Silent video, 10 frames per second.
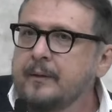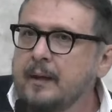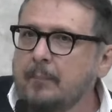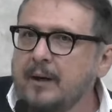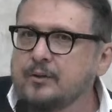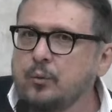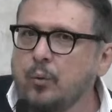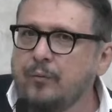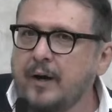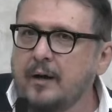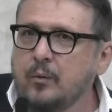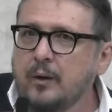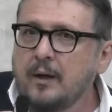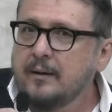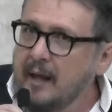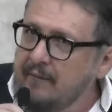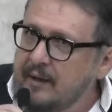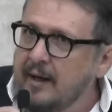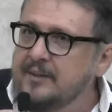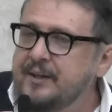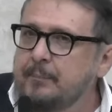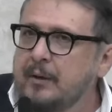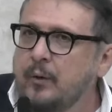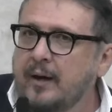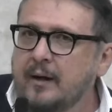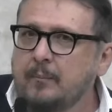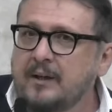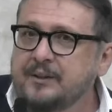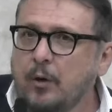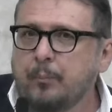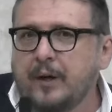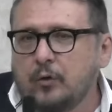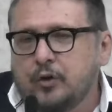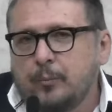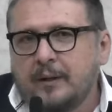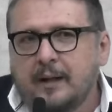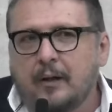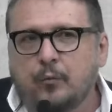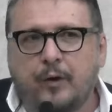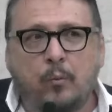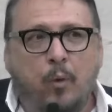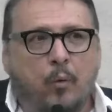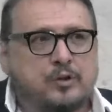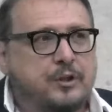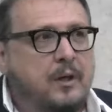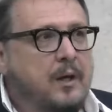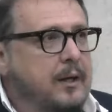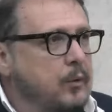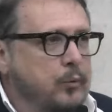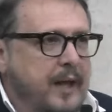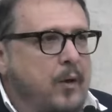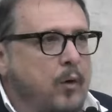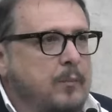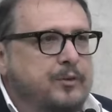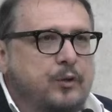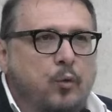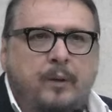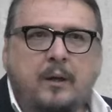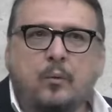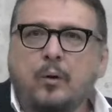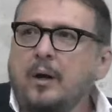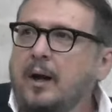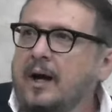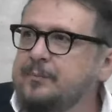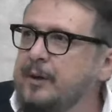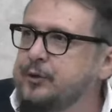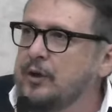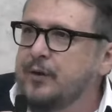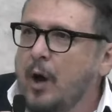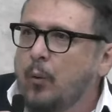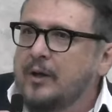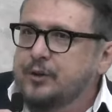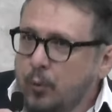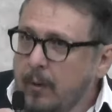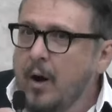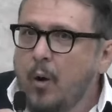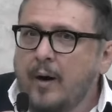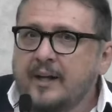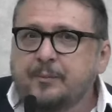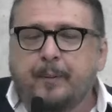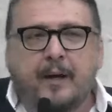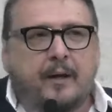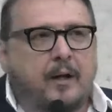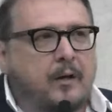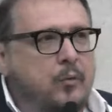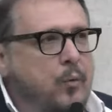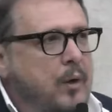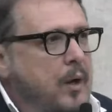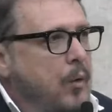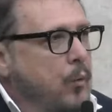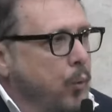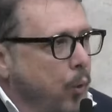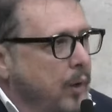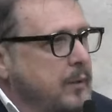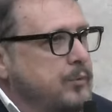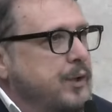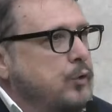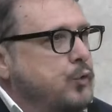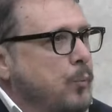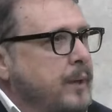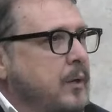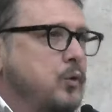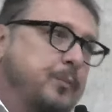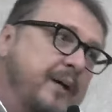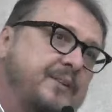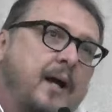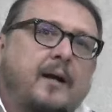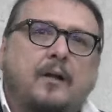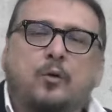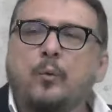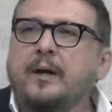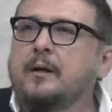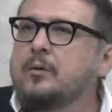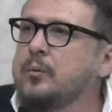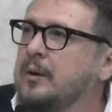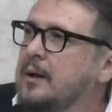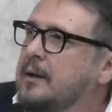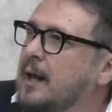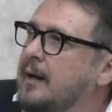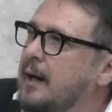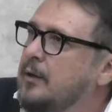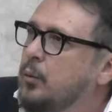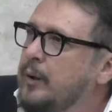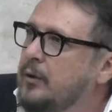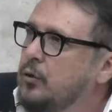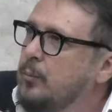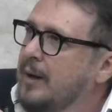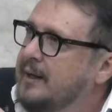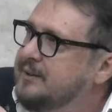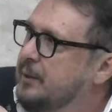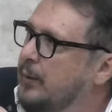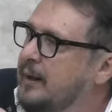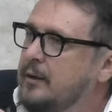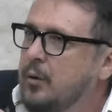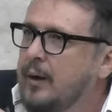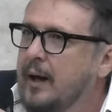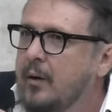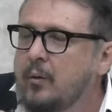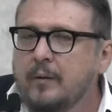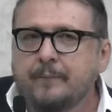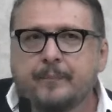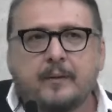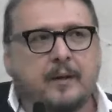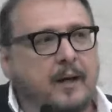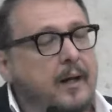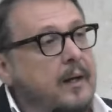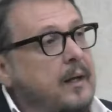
da base do governo deve estar tá recebendo reclamação, porque nosso mandato vem um monte, que não tem ônibus de domingo. As pessoas ficam quase uma hora esperando o ônibus aos domingos, mas está gratuito. Está gratuito numa questão eleitoral, né?